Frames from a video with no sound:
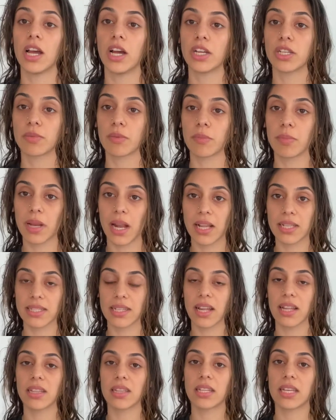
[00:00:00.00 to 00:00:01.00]
Şimdi
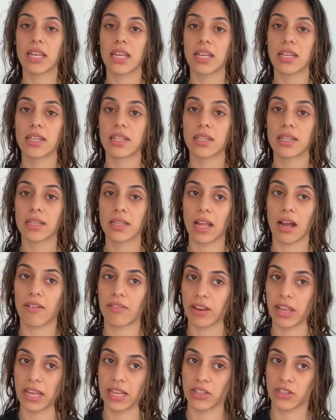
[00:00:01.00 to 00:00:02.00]
birazdan e,
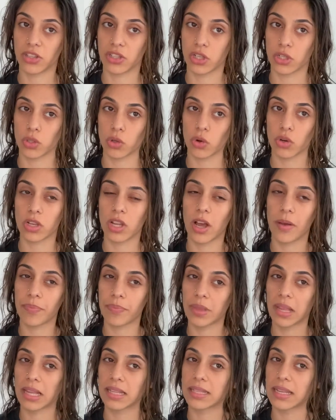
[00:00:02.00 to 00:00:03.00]
Lavra'ya gideceğiz. Orada
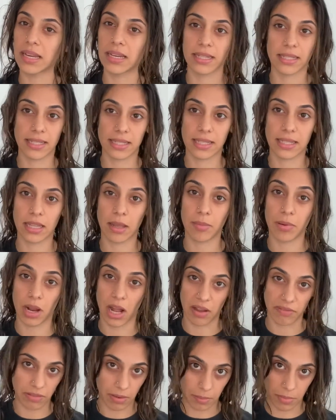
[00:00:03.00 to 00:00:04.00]
Terra City diye
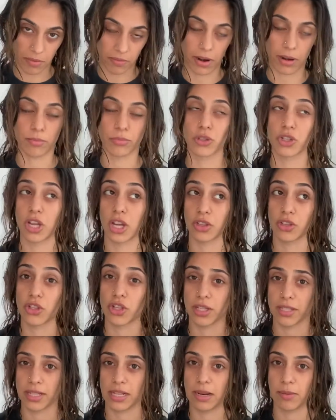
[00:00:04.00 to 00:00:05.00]
bir AVM varmış yanlış
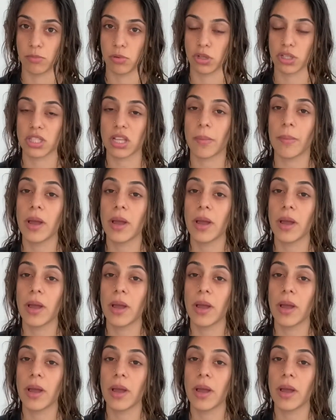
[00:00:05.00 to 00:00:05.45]
hatırlamıyorsam.